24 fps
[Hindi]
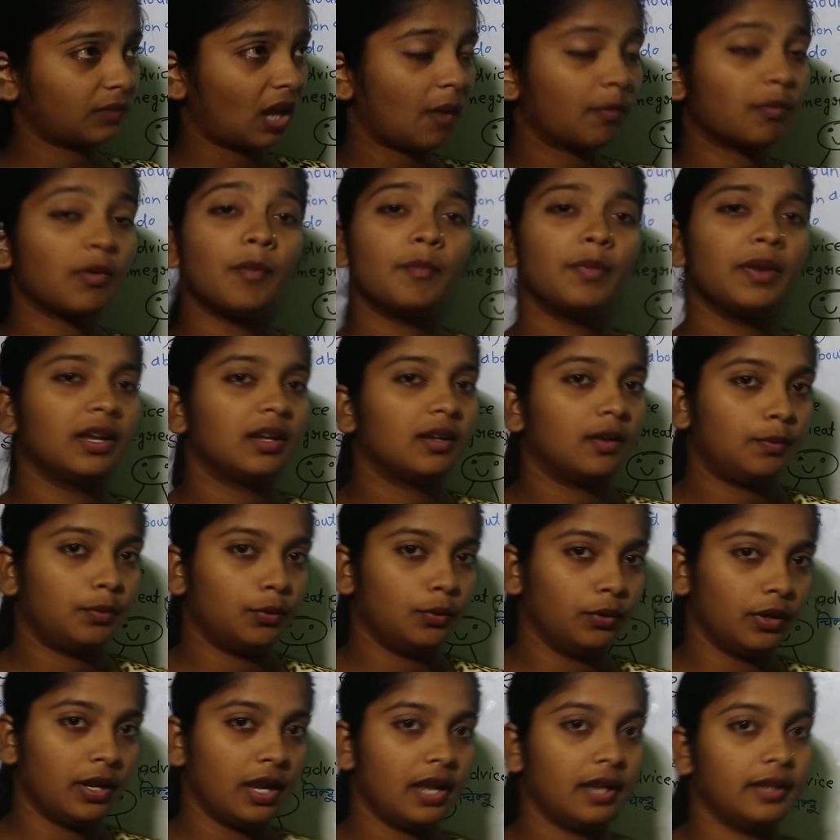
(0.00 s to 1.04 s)
आपका ब्रेकअप
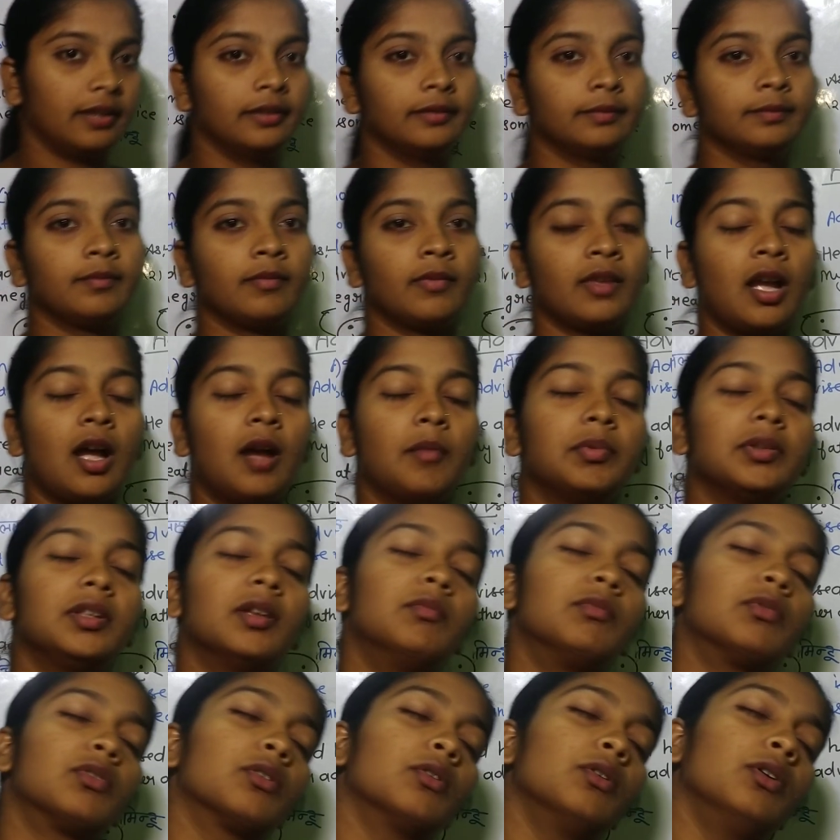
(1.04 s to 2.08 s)
हो गया है आप
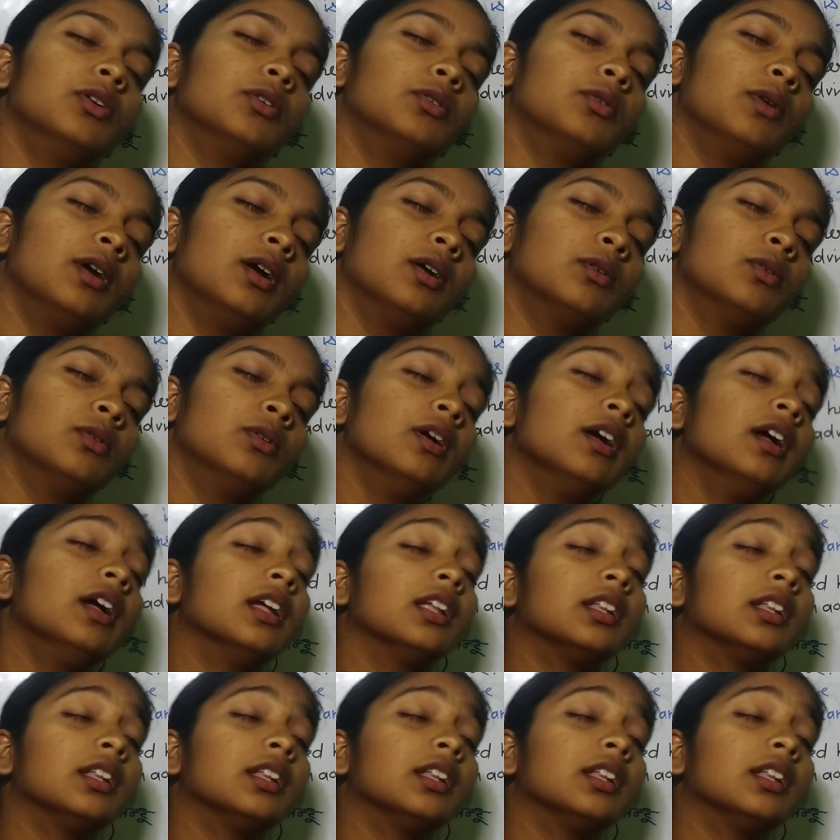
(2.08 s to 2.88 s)
एकदम रोए हुए हो